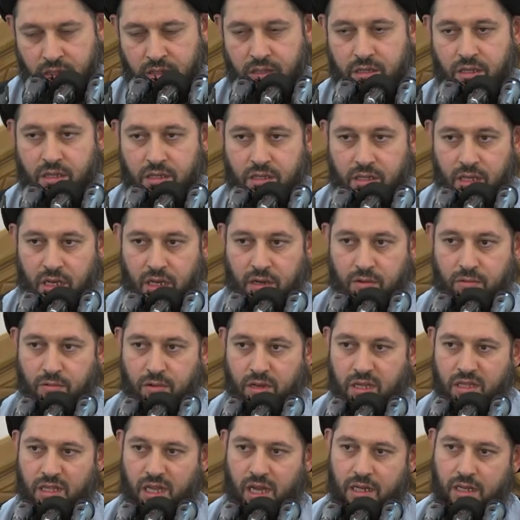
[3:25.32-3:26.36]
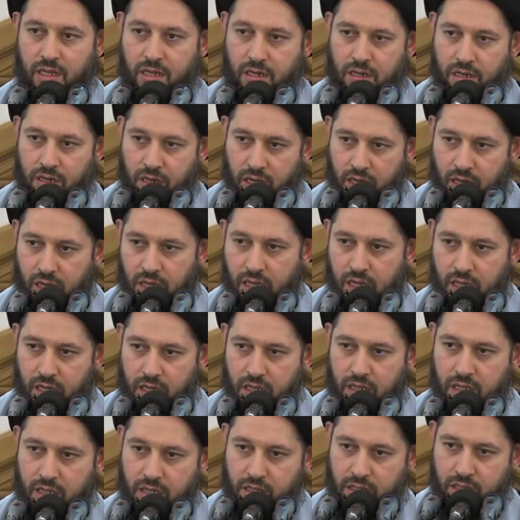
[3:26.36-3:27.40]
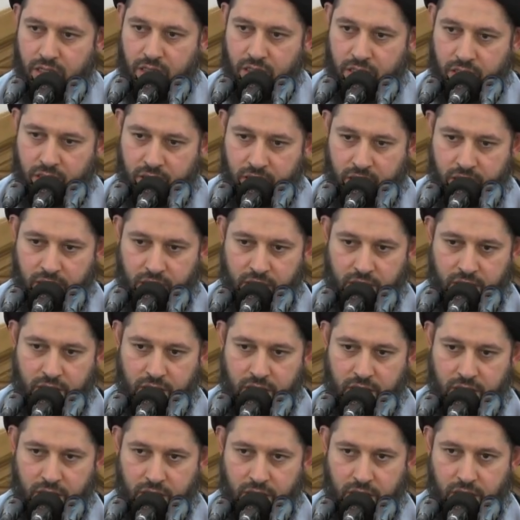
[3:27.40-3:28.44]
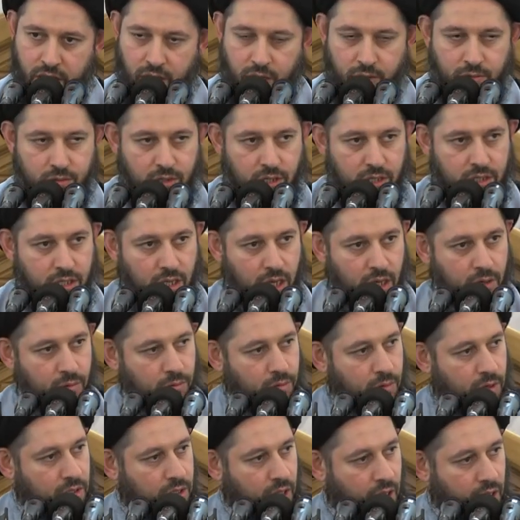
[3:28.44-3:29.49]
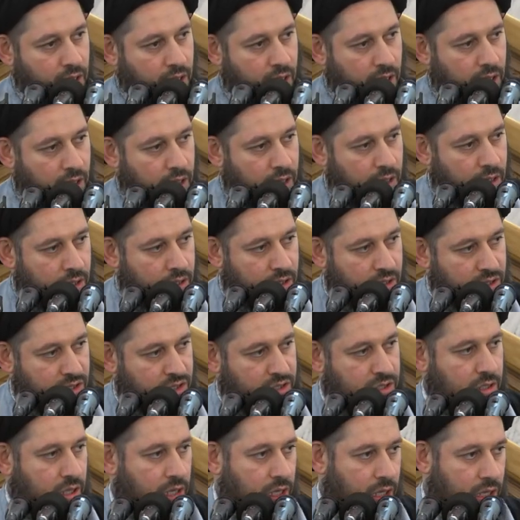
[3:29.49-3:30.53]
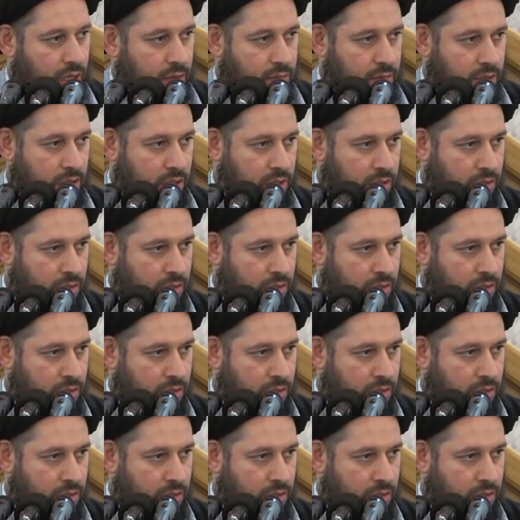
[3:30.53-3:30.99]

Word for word: يتعود على الراحة أو يتعود على الصلابة